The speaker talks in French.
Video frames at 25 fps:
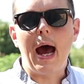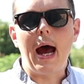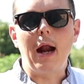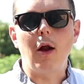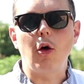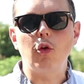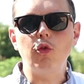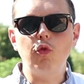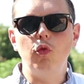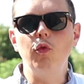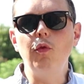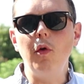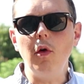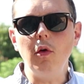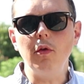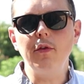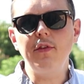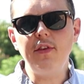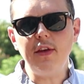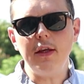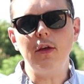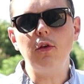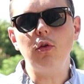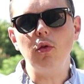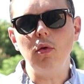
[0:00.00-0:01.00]
Alors souvent on
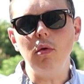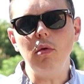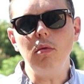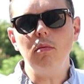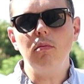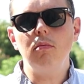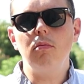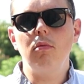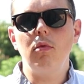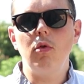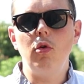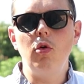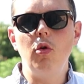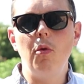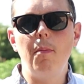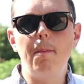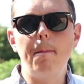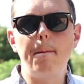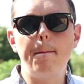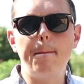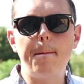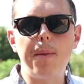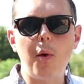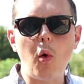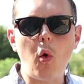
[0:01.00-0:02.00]
dit que le
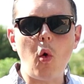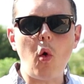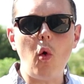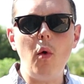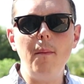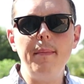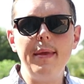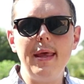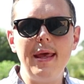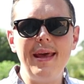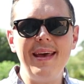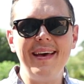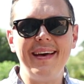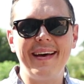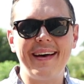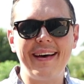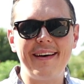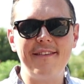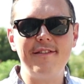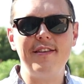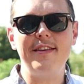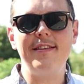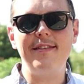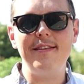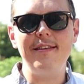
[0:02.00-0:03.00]
premier
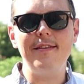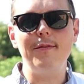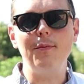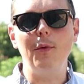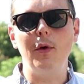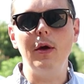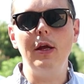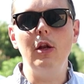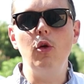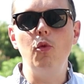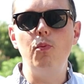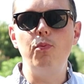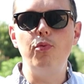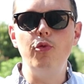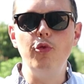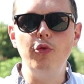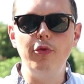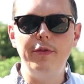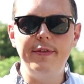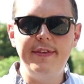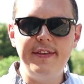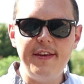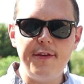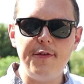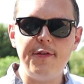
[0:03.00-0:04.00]
investissement est le plus
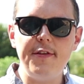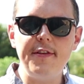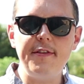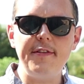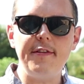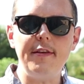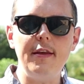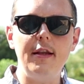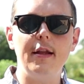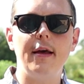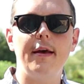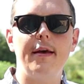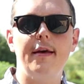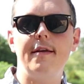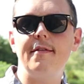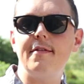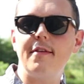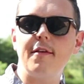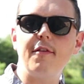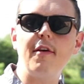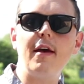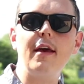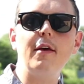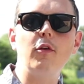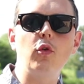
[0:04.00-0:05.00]
difficile et
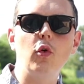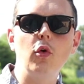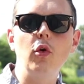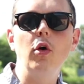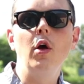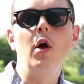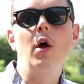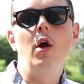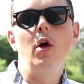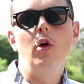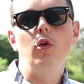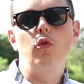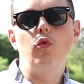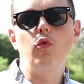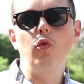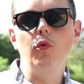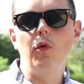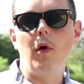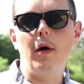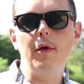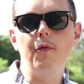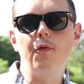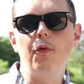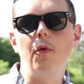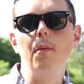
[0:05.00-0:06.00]
c'est vrai que
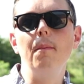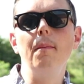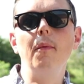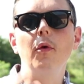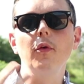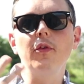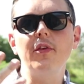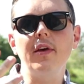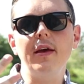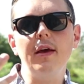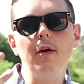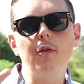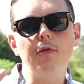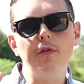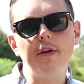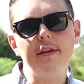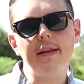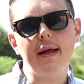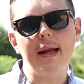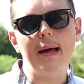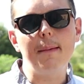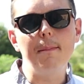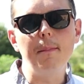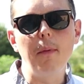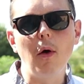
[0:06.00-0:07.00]
souvent il faut montrer en fait
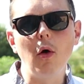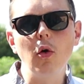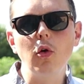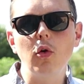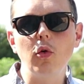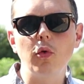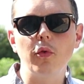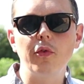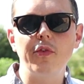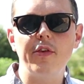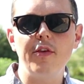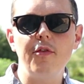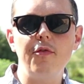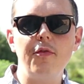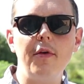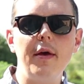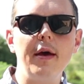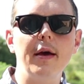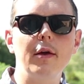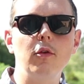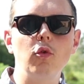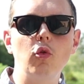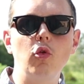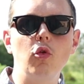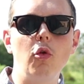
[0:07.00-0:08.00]
à la banque qu'on sait
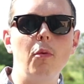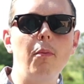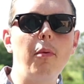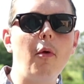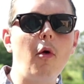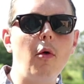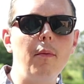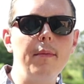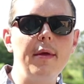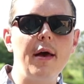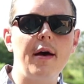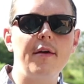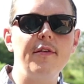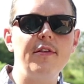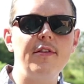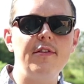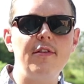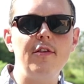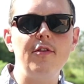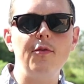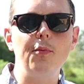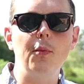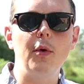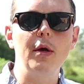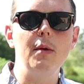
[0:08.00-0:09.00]
faire et donc le premier
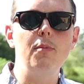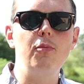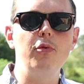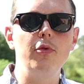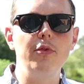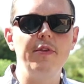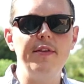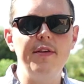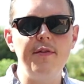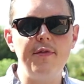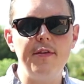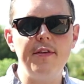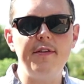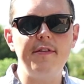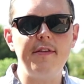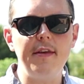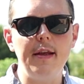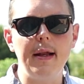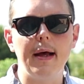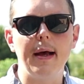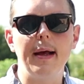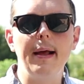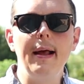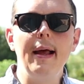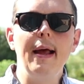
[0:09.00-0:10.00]
investissement est le plus
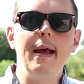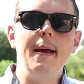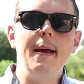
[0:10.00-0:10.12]
difficile